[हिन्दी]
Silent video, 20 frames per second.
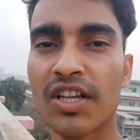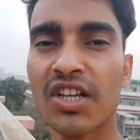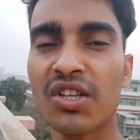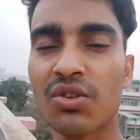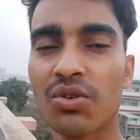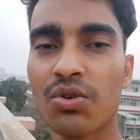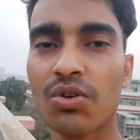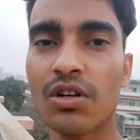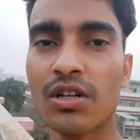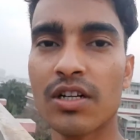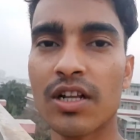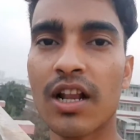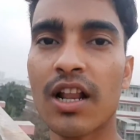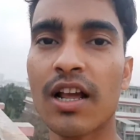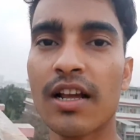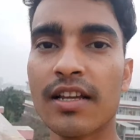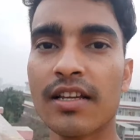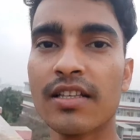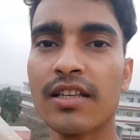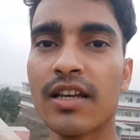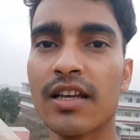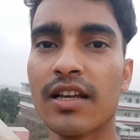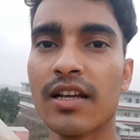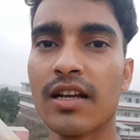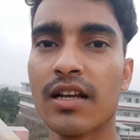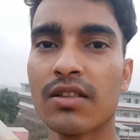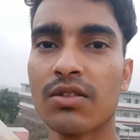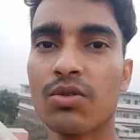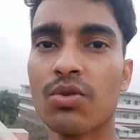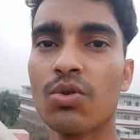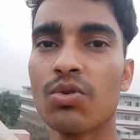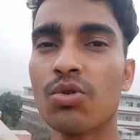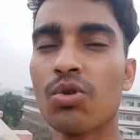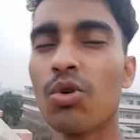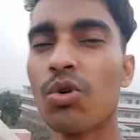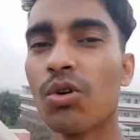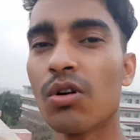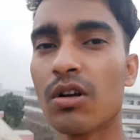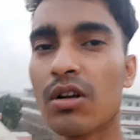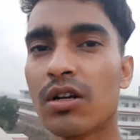एक दो घंटा लग ही जाएगा दो
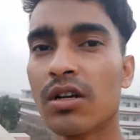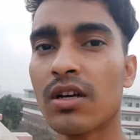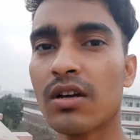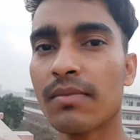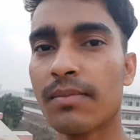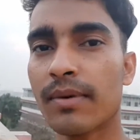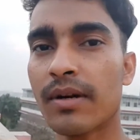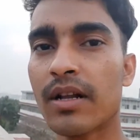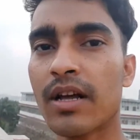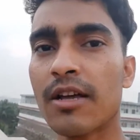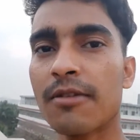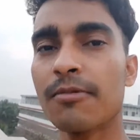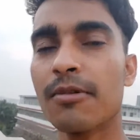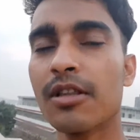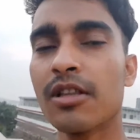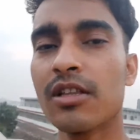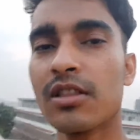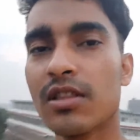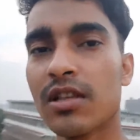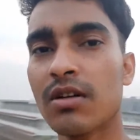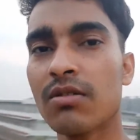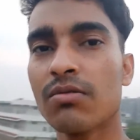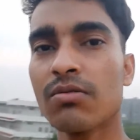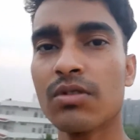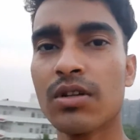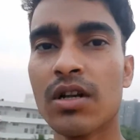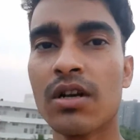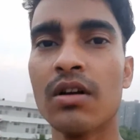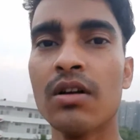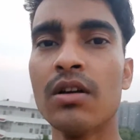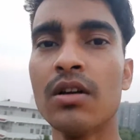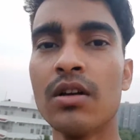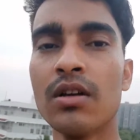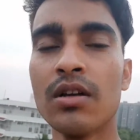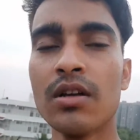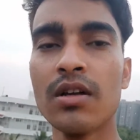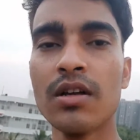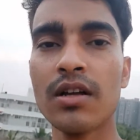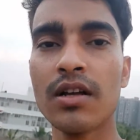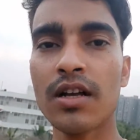दो घंटा पढ़ाई में देता हूँ ना
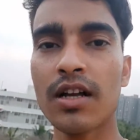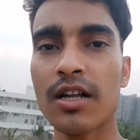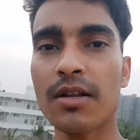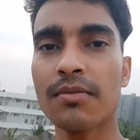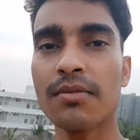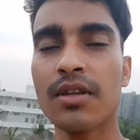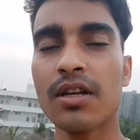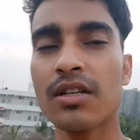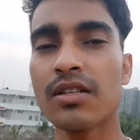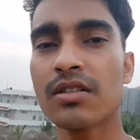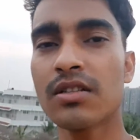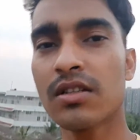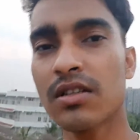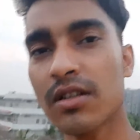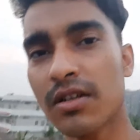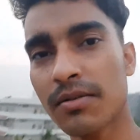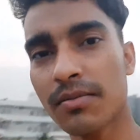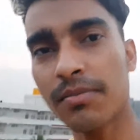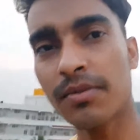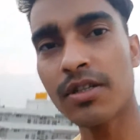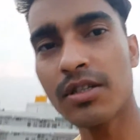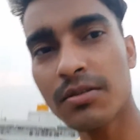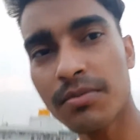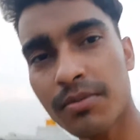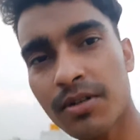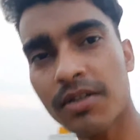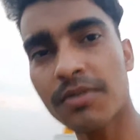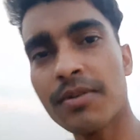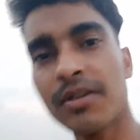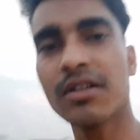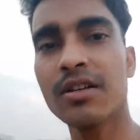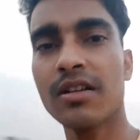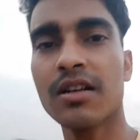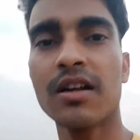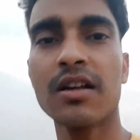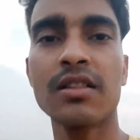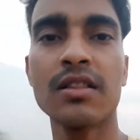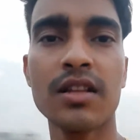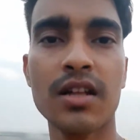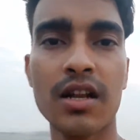करीब 10 से 20 मिनट
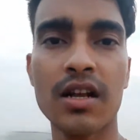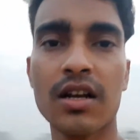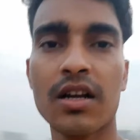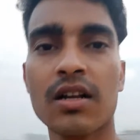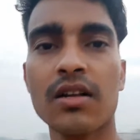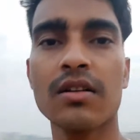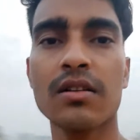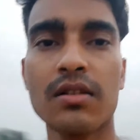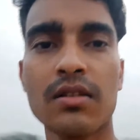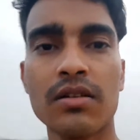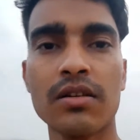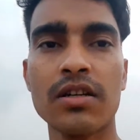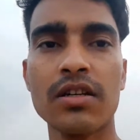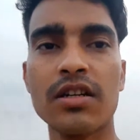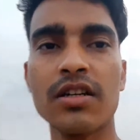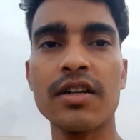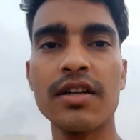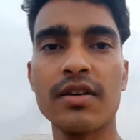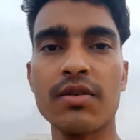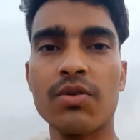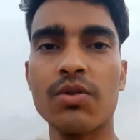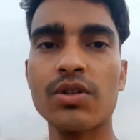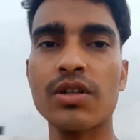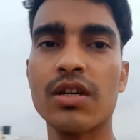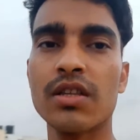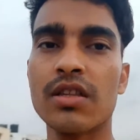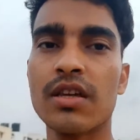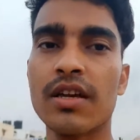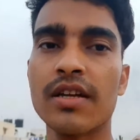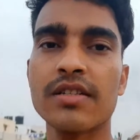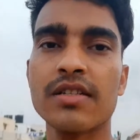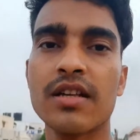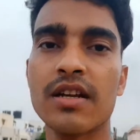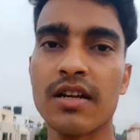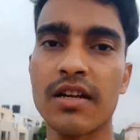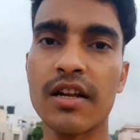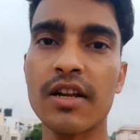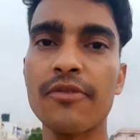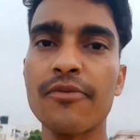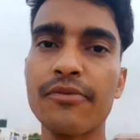के अंदर अगर एडिटिंग हो जाता है ऐसा
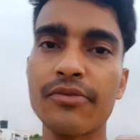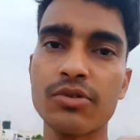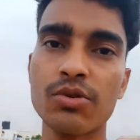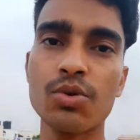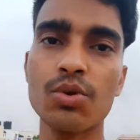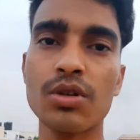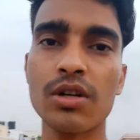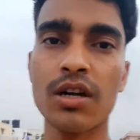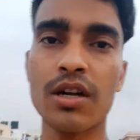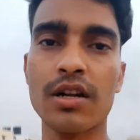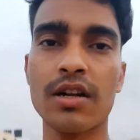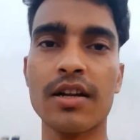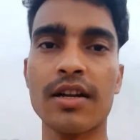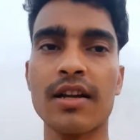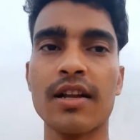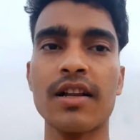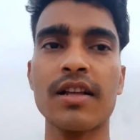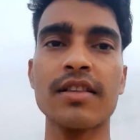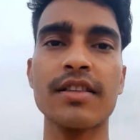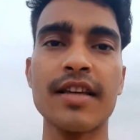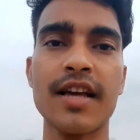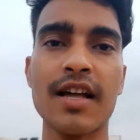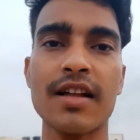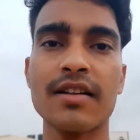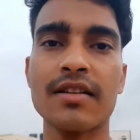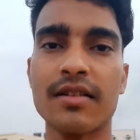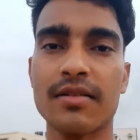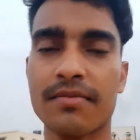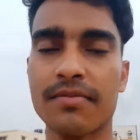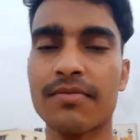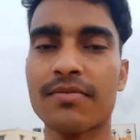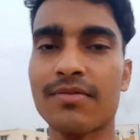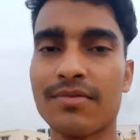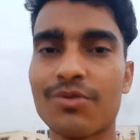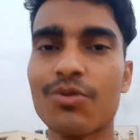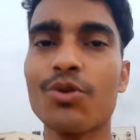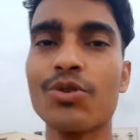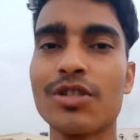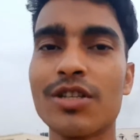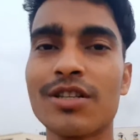क्लिप शूट करने के लिए तैयार
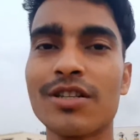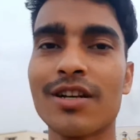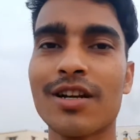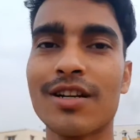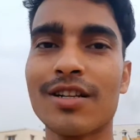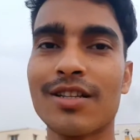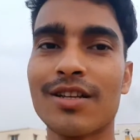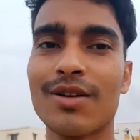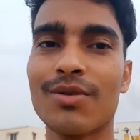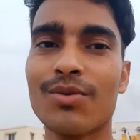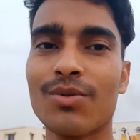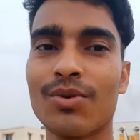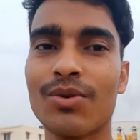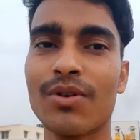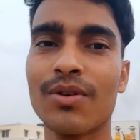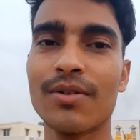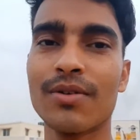कोशिश करता हूँ